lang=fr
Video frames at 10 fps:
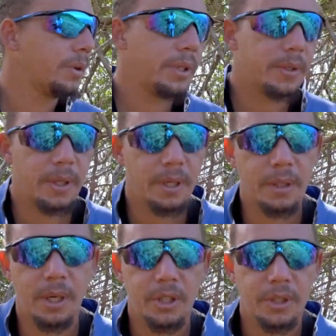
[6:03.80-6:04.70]
dans les serres,
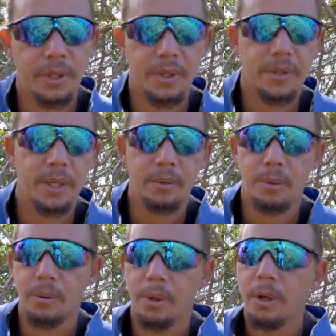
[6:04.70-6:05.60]
des lâchers
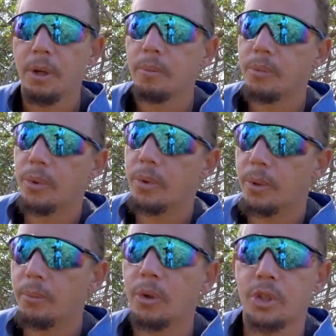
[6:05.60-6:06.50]
d'insectes
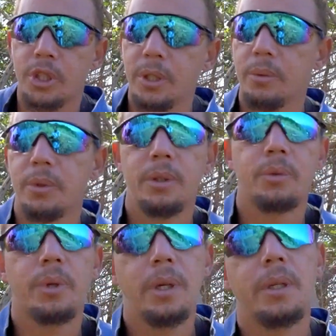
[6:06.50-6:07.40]
pour manger ou
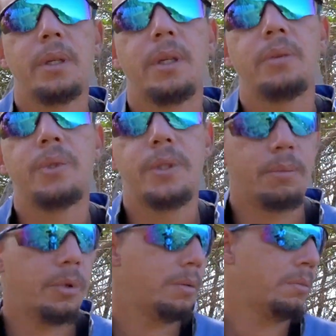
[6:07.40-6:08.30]
détruire les
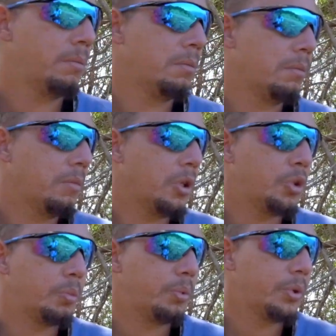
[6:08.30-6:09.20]
nuisibles. Moi,
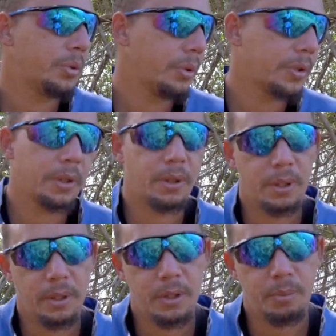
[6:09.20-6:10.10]
je suis plus dans cet
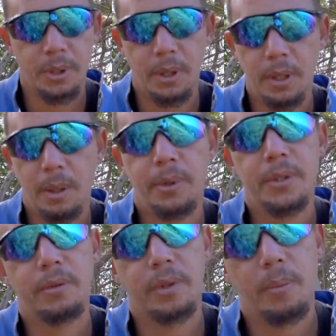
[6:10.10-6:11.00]
état d'esprit-là. Après,
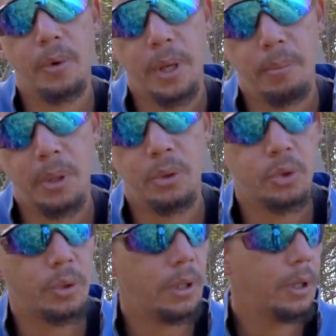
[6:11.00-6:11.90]
si vraiment il n'y a pas le
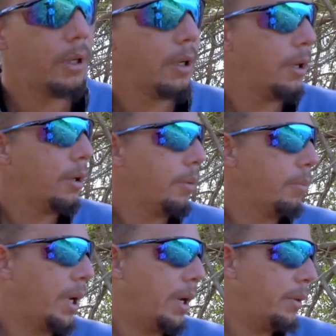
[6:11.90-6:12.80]
choix,
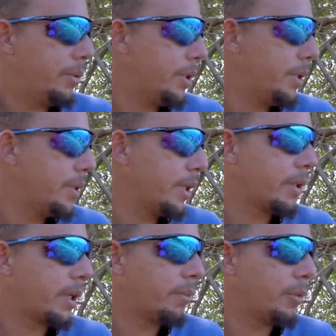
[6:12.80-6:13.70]
bah, utiliser un
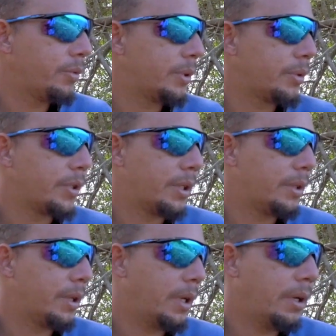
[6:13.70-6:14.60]
traitement
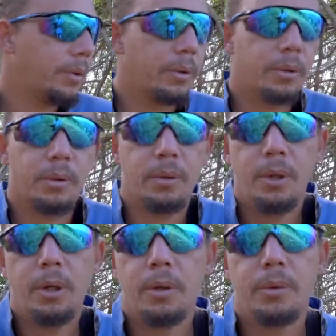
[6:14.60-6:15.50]
phytosanitaire euh,
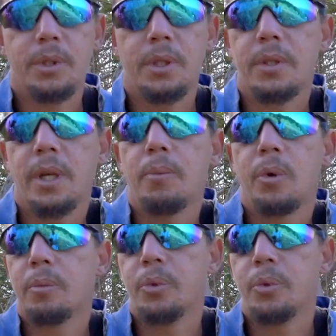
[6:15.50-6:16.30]
utilisable en